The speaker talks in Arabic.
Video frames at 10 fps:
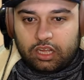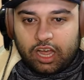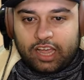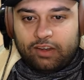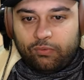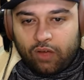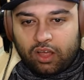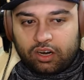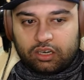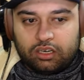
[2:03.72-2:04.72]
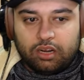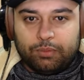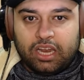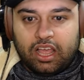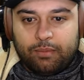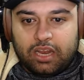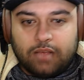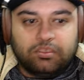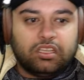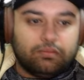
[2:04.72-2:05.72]
هاي الفأر
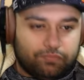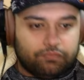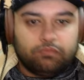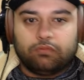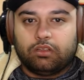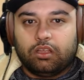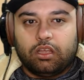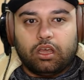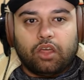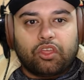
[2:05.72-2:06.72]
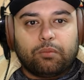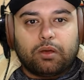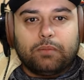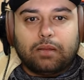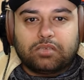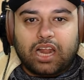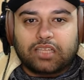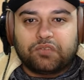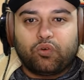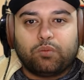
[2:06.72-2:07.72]
بالهمزه اضغط قم بلمس
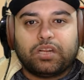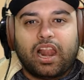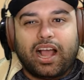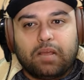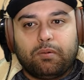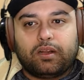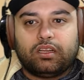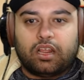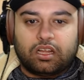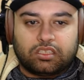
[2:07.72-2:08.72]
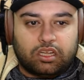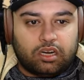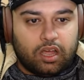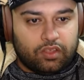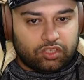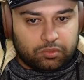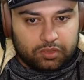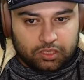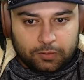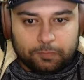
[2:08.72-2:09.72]
العصفور من الاكبر الى الاصغر هذا
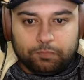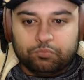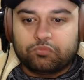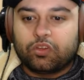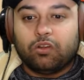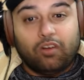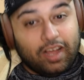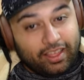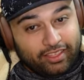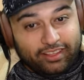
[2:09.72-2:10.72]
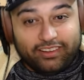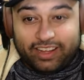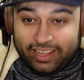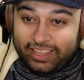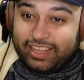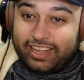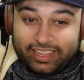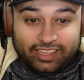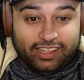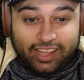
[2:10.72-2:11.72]
كبير وهذا هذا
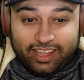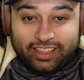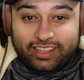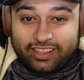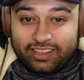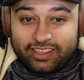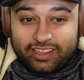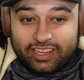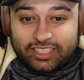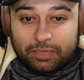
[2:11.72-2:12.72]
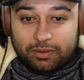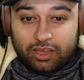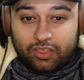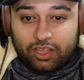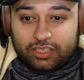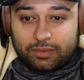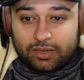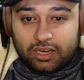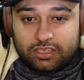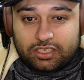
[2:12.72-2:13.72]
هذا, هذا. انتبه اضغط اي
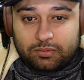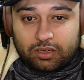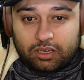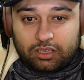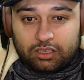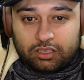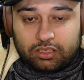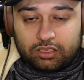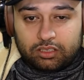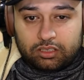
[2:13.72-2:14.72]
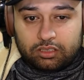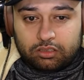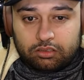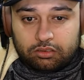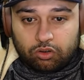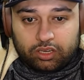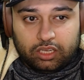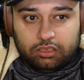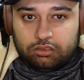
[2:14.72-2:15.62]
مكان الاستمرار اوكي